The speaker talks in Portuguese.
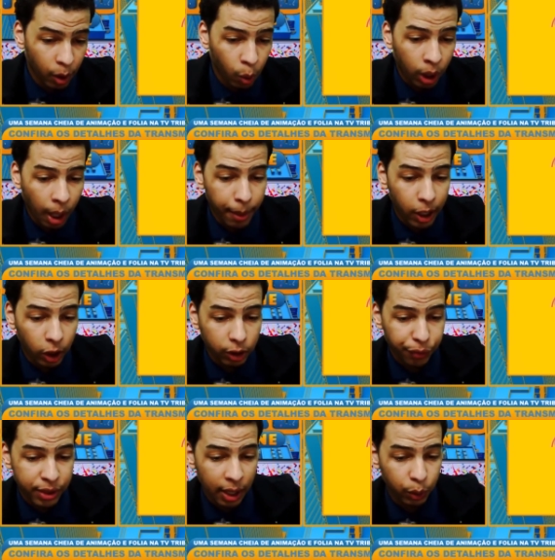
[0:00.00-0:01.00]
o camarote
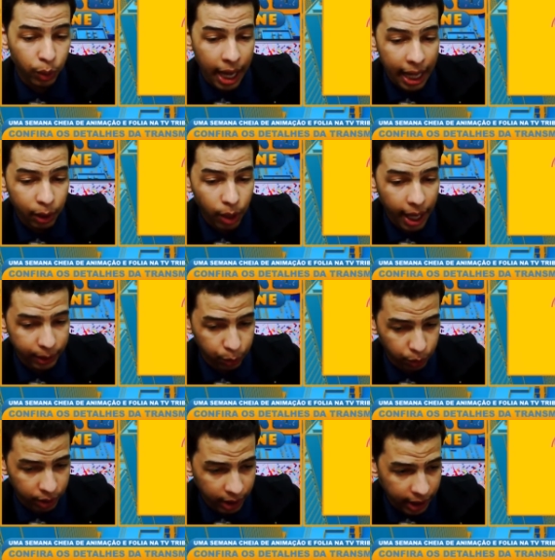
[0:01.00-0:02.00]
oficial do Galo,
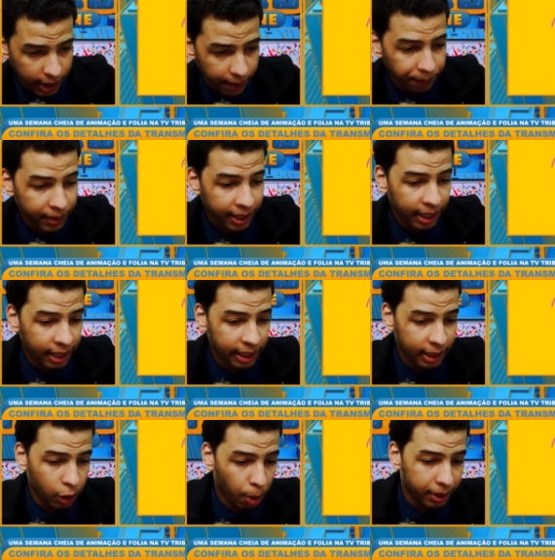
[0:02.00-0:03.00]
Arthur Tigre e
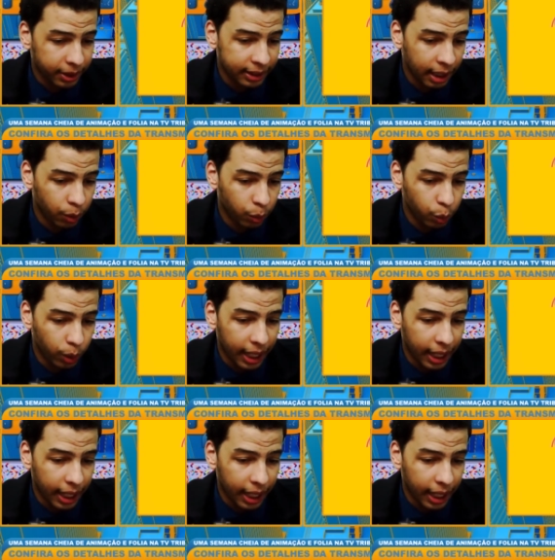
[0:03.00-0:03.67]
Eliane Nobre estarão num